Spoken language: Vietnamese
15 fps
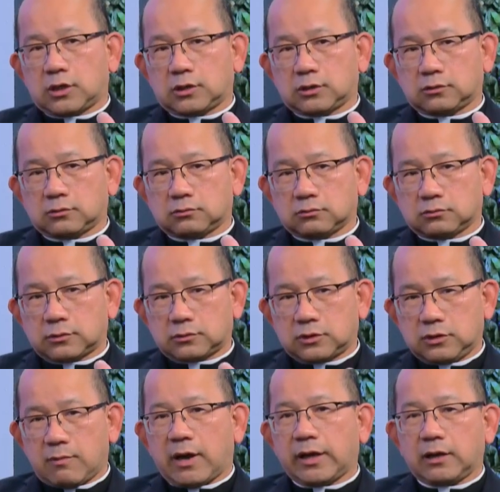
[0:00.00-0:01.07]
uh,
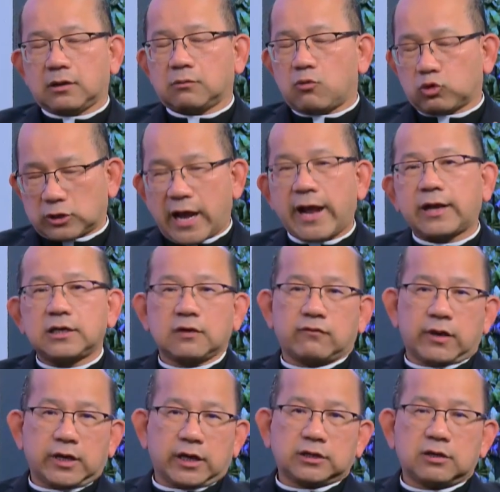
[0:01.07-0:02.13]
thứ bảy uh, một tháng như
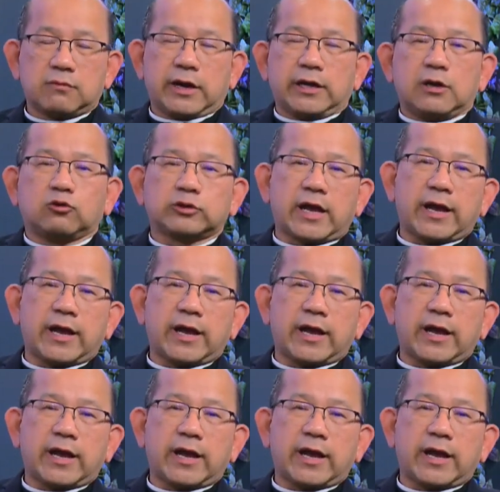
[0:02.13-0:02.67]
vậy ngày thứ bảy đầu